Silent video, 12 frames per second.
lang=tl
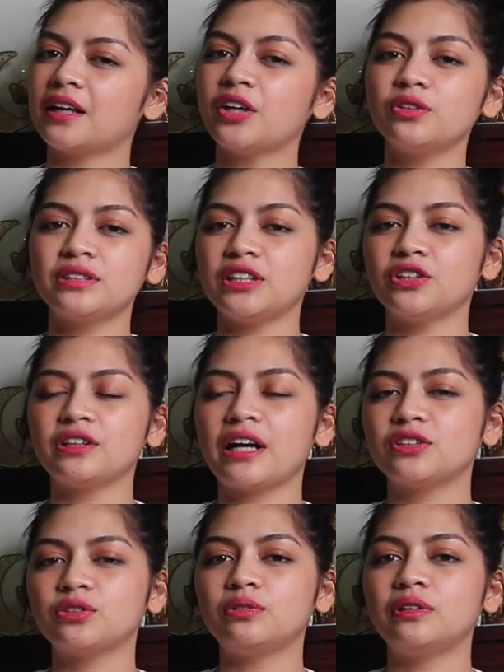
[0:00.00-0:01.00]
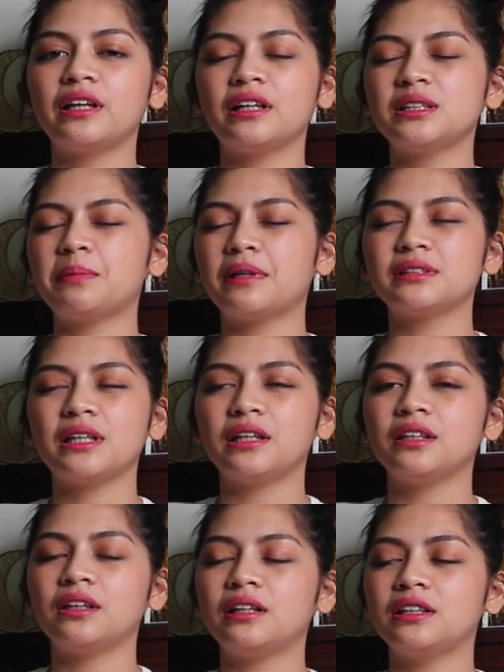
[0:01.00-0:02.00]
Ngayon, senior high school na eh, kasi parang
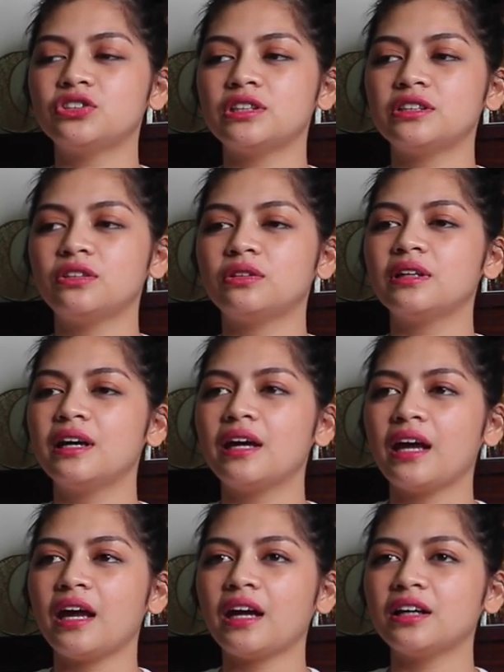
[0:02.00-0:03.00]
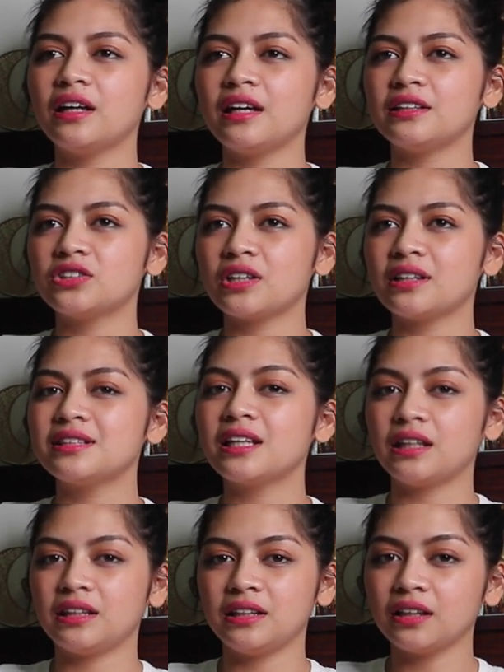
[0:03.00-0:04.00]
second year college na rin yun. Air Asia,
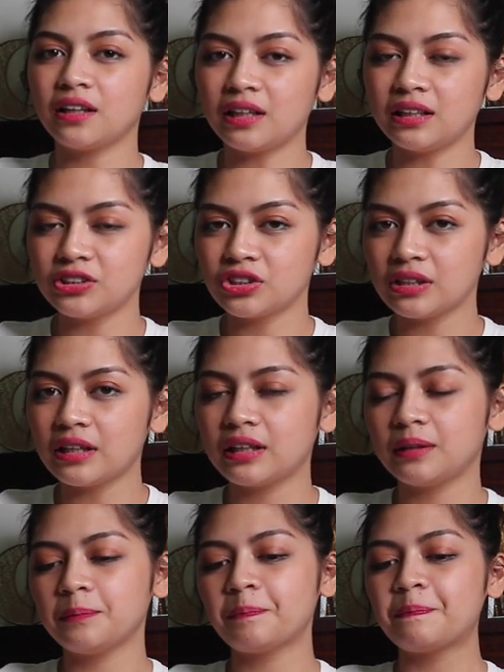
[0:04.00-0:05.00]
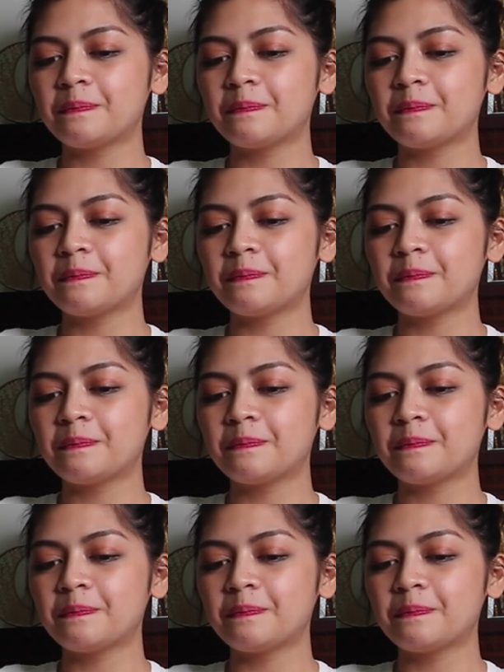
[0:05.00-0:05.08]
second year college din.